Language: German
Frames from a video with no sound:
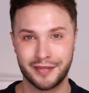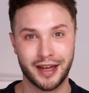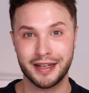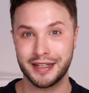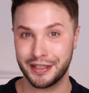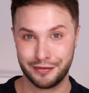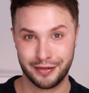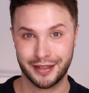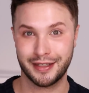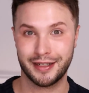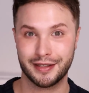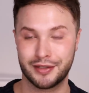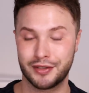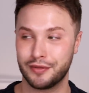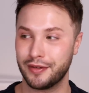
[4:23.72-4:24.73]
nicht
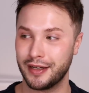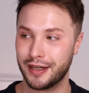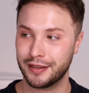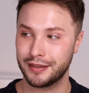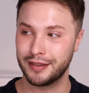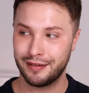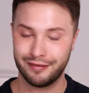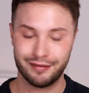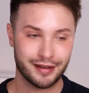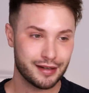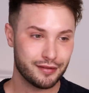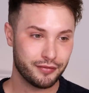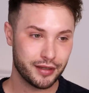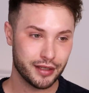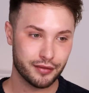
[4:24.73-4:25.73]
verklagt zu werden, weil
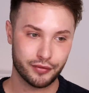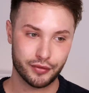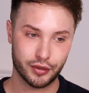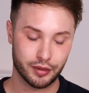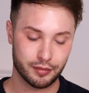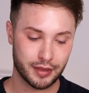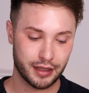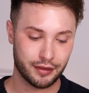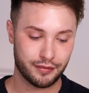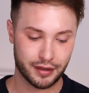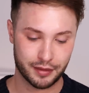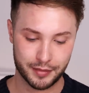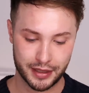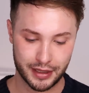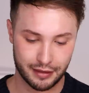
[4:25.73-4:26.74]
viele Firmen
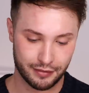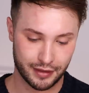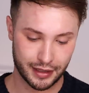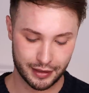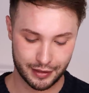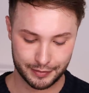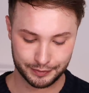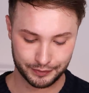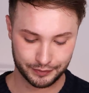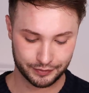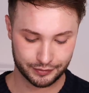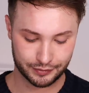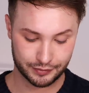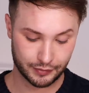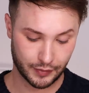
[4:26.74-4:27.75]
einfach mittlerweile,
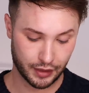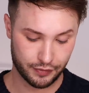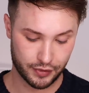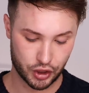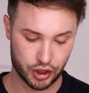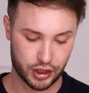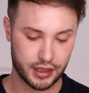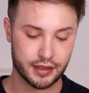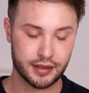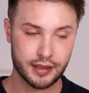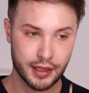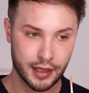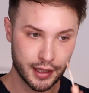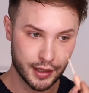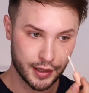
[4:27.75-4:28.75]
ich verstehe es,
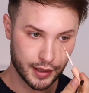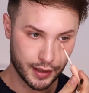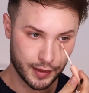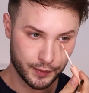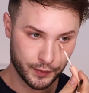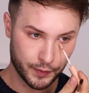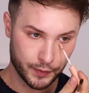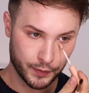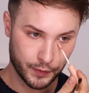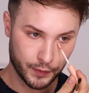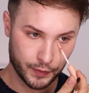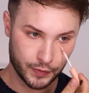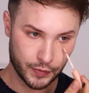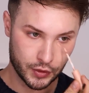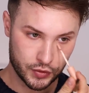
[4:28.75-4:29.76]
ähm,
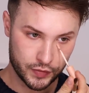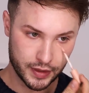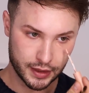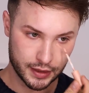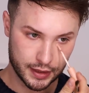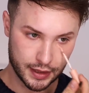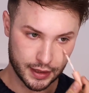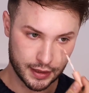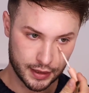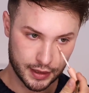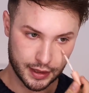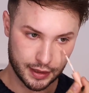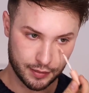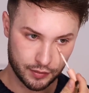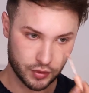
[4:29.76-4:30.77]
Schwierigkeiten
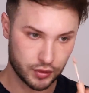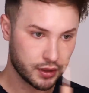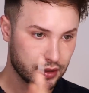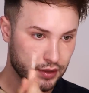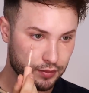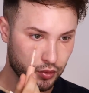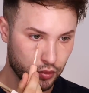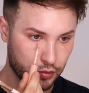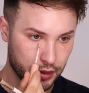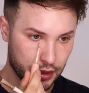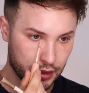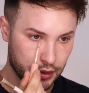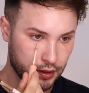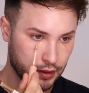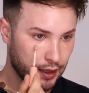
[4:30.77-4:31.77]
haben und jetzt
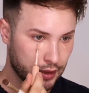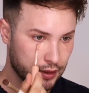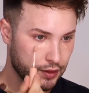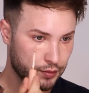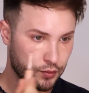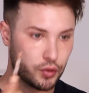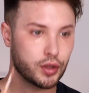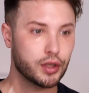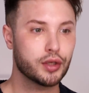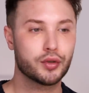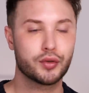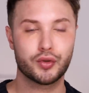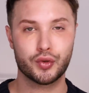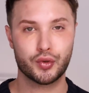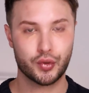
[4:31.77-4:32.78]
probieren, alles Mögliche
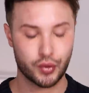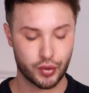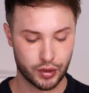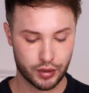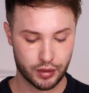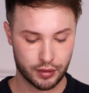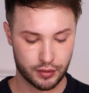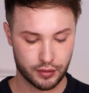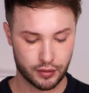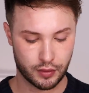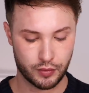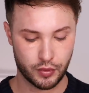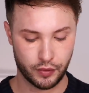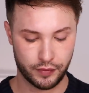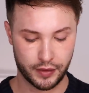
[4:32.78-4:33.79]
zu tun, um
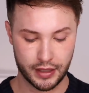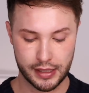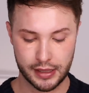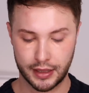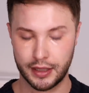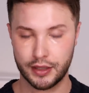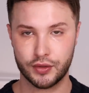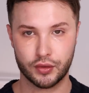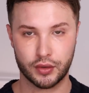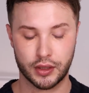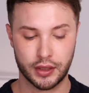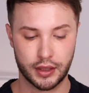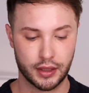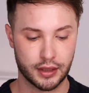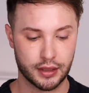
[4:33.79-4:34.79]
irgendwie Geld
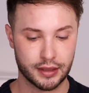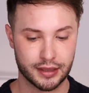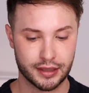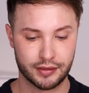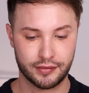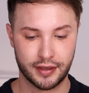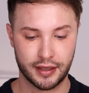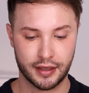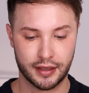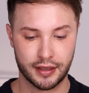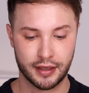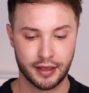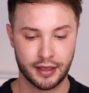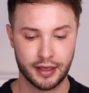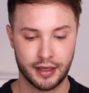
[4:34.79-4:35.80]
reinzukriegen. Deswegen